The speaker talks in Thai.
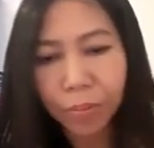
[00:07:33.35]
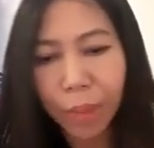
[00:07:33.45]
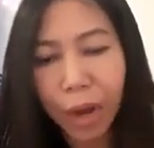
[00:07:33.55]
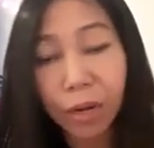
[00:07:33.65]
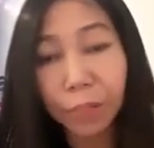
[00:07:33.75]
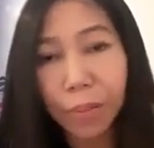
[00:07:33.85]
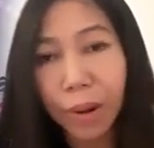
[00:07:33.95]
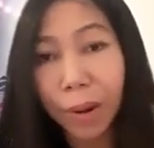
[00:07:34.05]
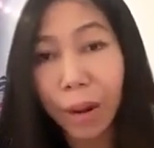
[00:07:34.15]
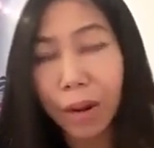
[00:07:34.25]
แพ็คหนึ่งมีป
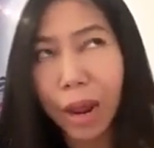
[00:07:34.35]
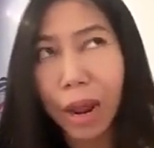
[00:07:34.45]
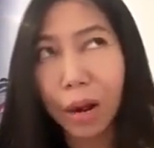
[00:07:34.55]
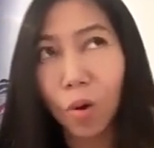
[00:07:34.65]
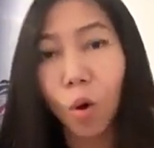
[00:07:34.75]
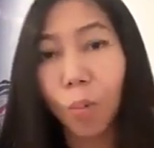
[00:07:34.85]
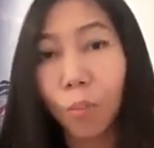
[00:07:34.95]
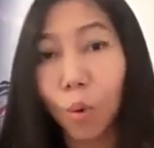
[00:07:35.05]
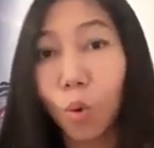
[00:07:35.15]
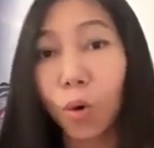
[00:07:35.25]
ระมาณห้าหรือหก
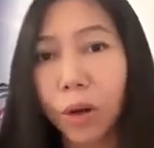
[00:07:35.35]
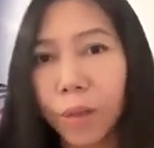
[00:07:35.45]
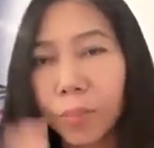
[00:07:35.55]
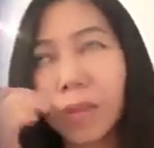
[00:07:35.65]
ลูกนะคะ